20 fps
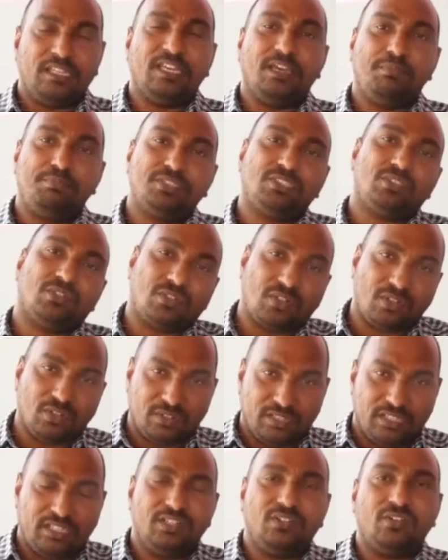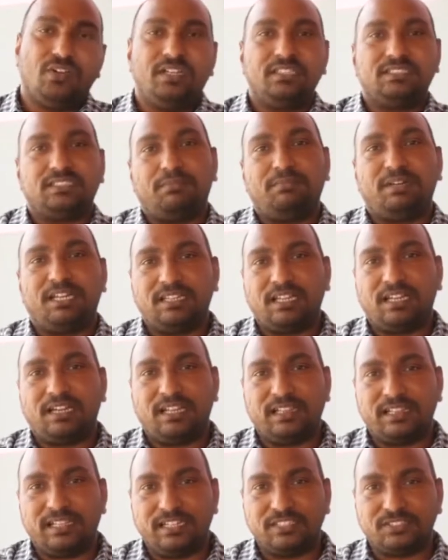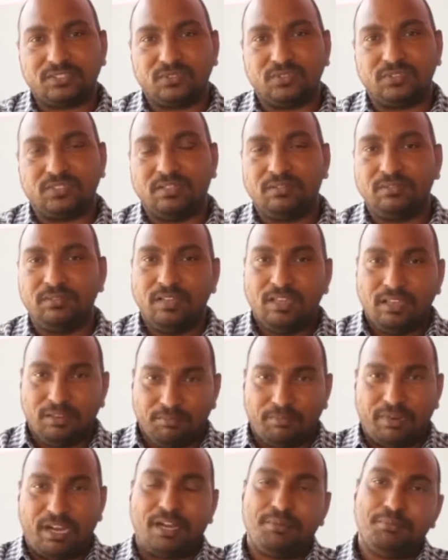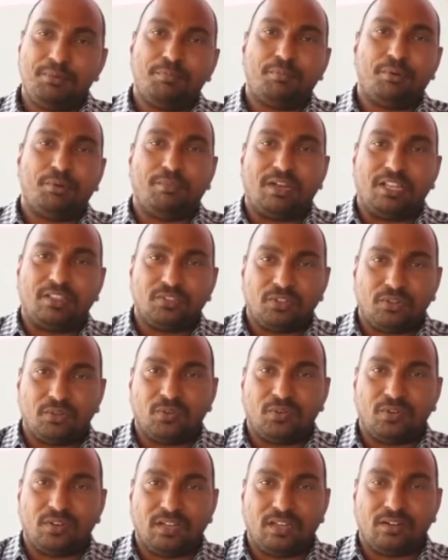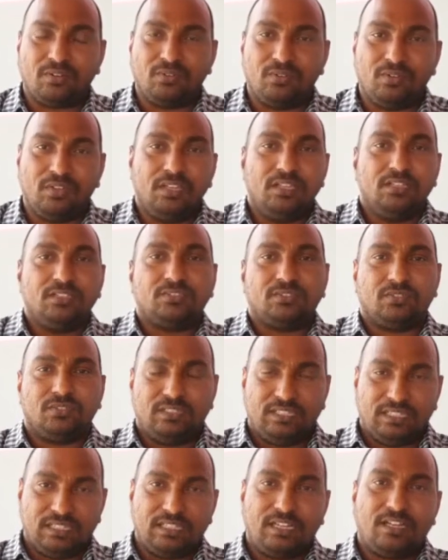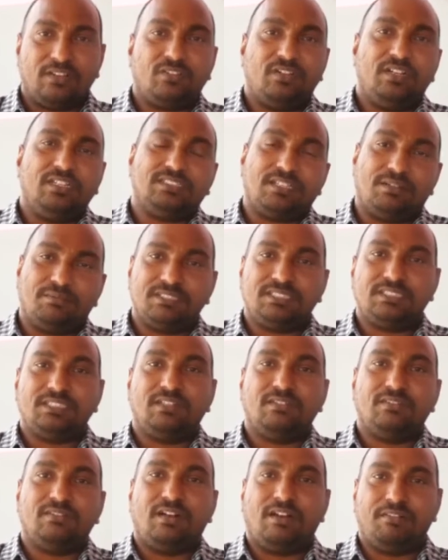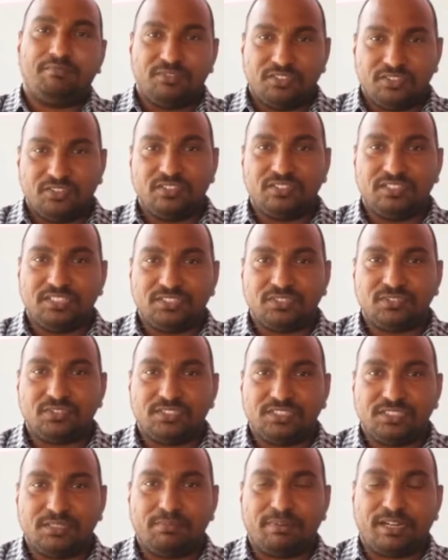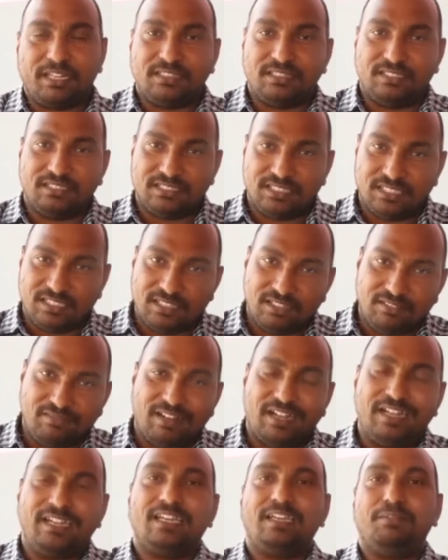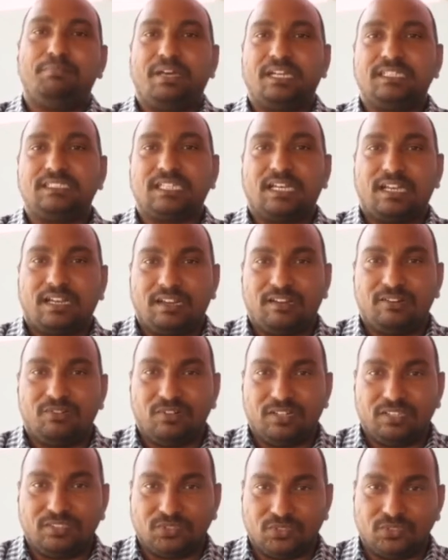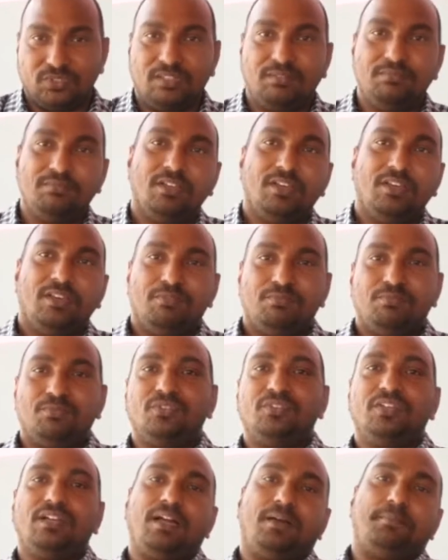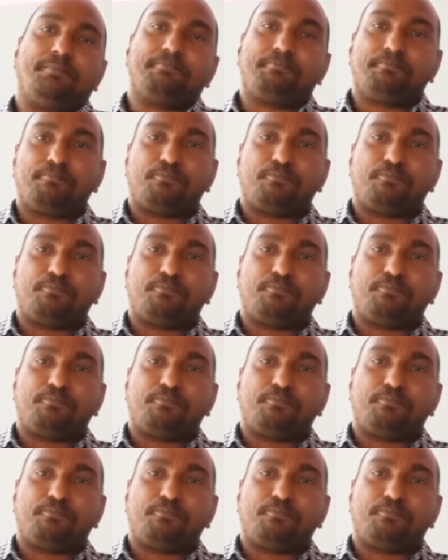ఈ ఎపిసోడ్లో ఇంకొన్ని సమాధానాలు తెలుసుకుందాం మేడం ఇప్పుడు మనతో ఉన్నారు సో ఇంకా కొన్ని సమస్యలు ఆ ముందుకు తీసుకొచ్చే ప్రయత్నం చేద్దాం వాటికి పరిష్కారాలు కూడా చూద్దాం ముందుగా